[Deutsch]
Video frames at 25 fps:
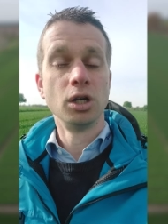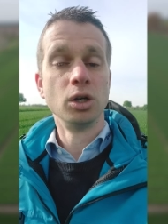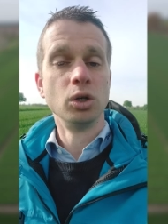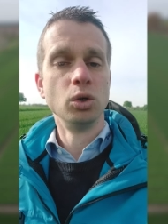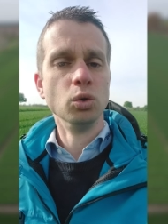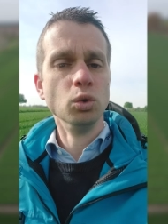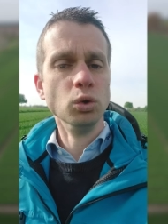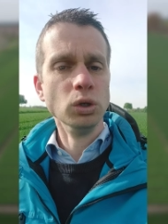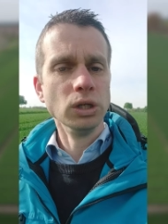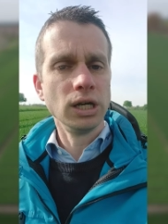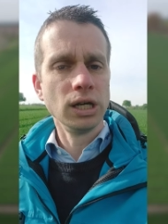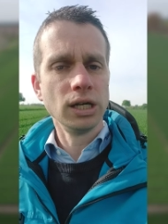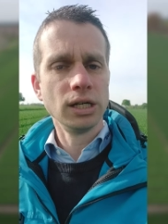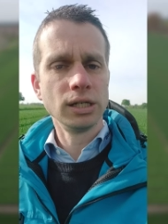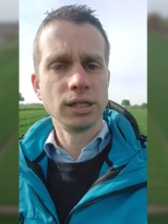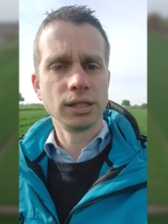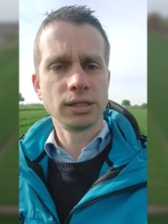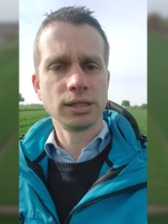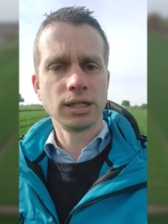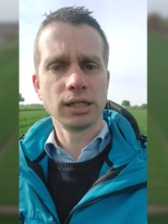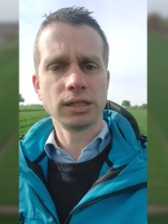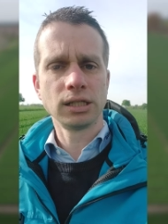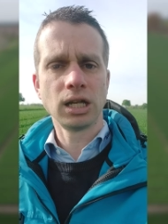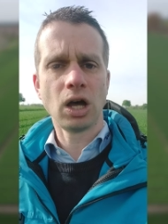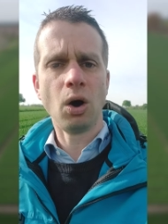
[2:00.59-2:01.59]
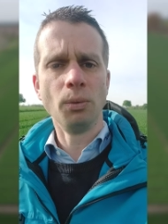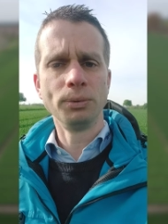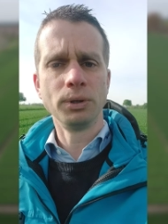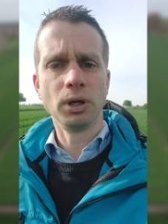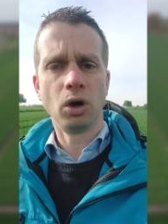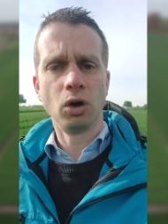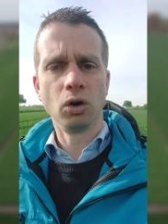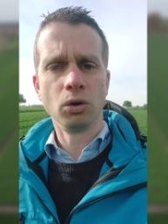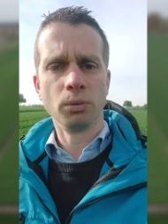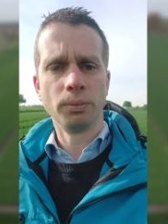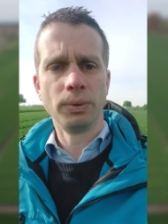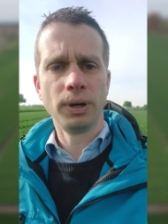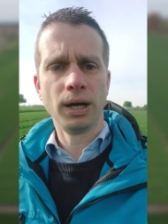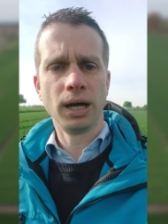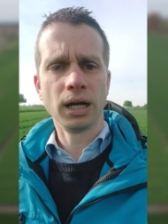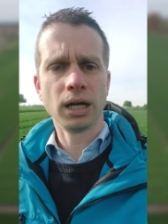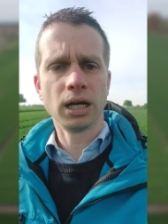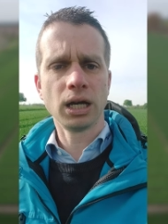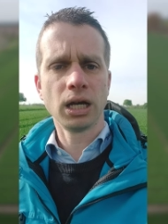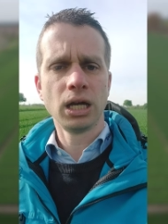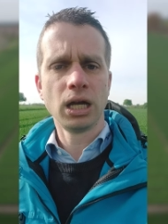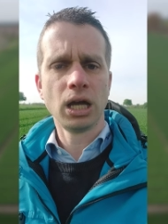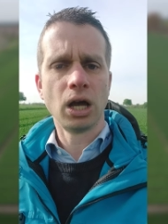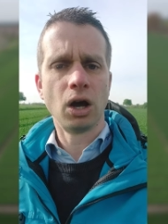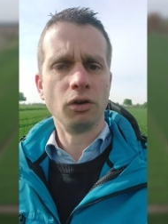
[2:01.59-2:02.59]
Nun gilt es, das Hauptaugenmerk
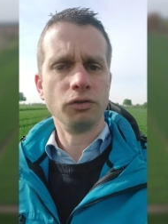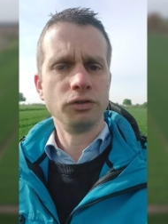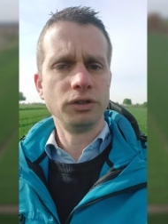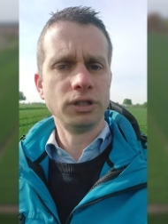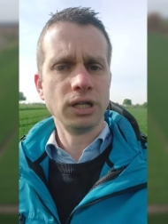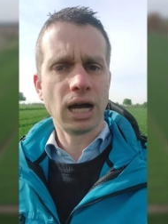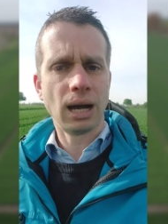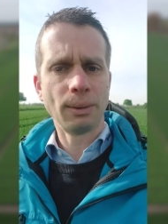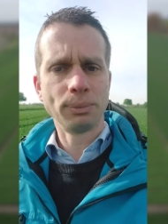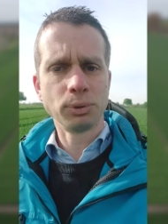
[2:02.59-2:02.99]
auf die